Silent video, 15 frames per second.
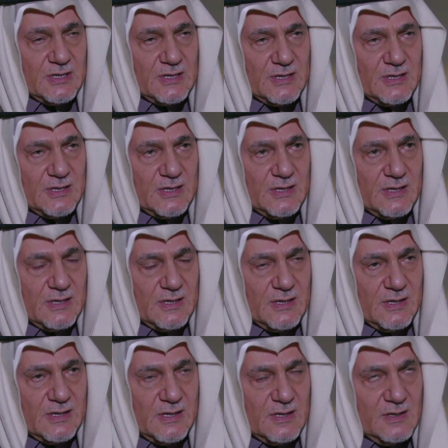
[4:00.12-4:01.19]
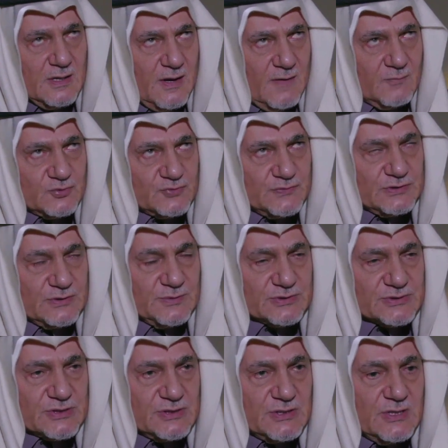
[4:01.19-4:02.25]
آه، لا مش في
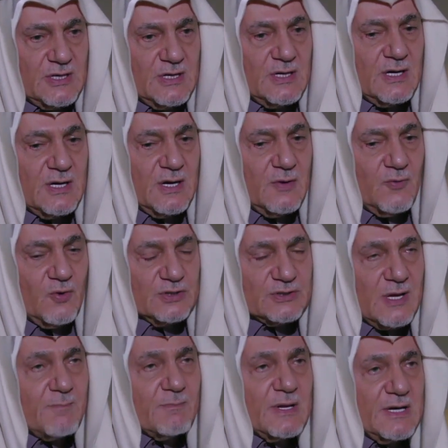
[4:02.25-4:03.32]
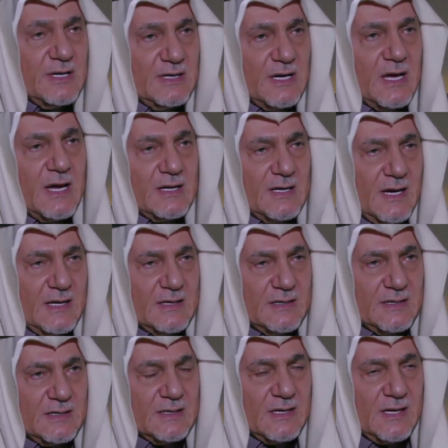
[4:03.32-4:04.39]
دمشق وتم الإعلان
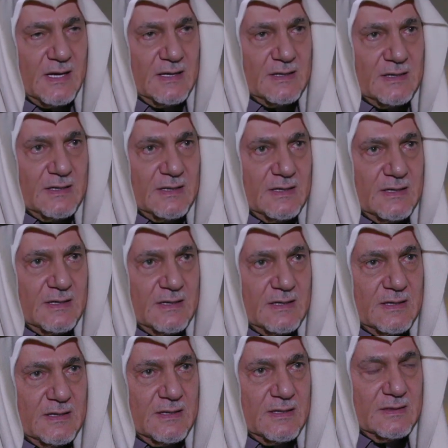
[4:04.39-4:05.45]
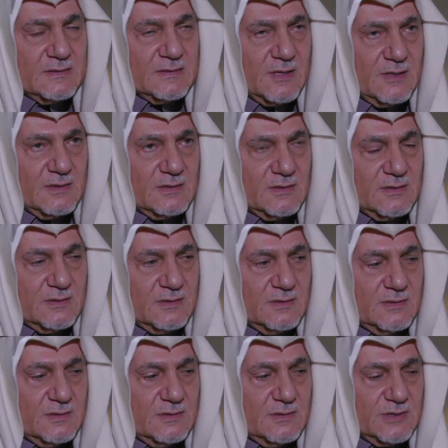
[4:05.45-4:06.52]
عن عن
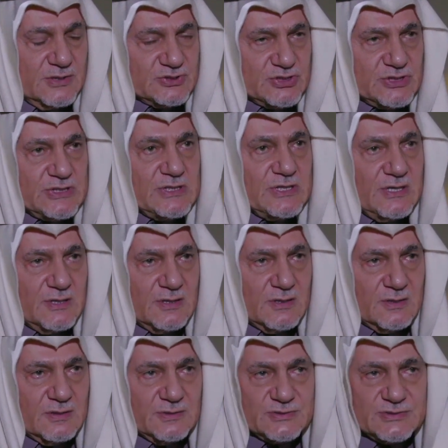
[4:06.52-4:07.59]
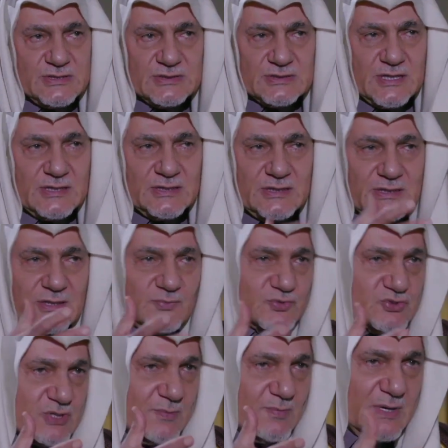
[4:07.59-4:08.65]
تشكيل نسيت الحين
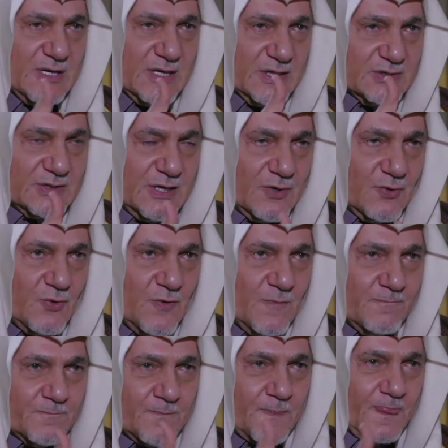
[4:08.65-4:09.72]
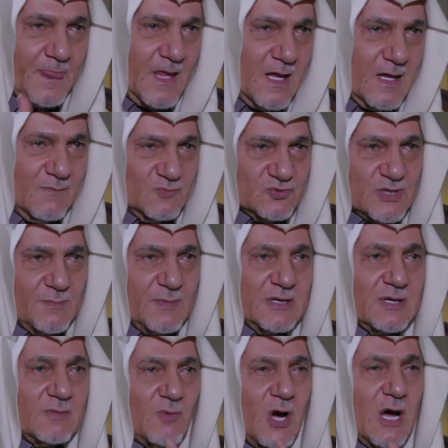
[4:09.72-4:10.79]
المسمى اللي اختاروه مسمى
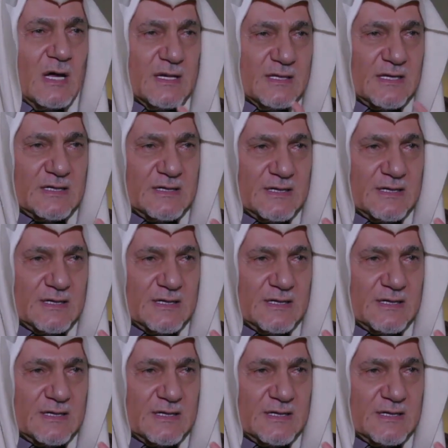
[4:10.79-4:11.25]
للمعارضة